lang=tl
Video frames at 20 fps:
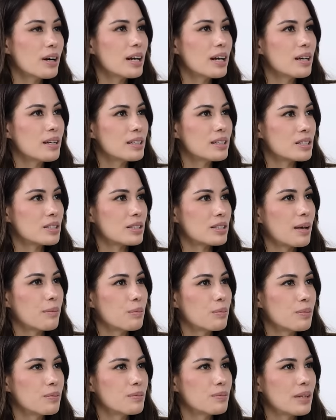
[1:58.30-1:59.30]
far, it's
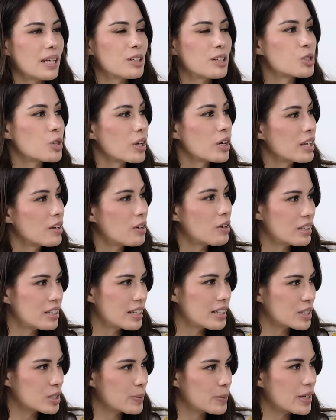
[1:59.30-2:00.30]
I'm enjoying
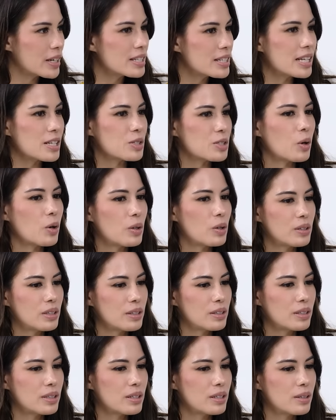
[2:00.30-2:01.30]
all the experiences, all
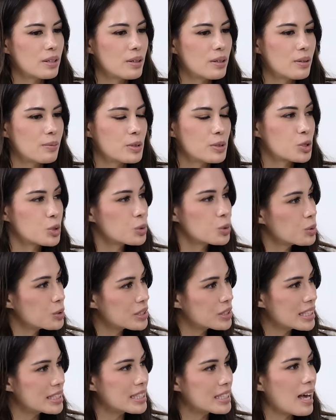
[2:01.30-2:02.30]
the
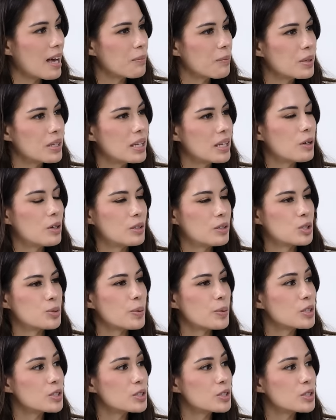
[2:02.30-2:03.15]
shoots that's happening, all the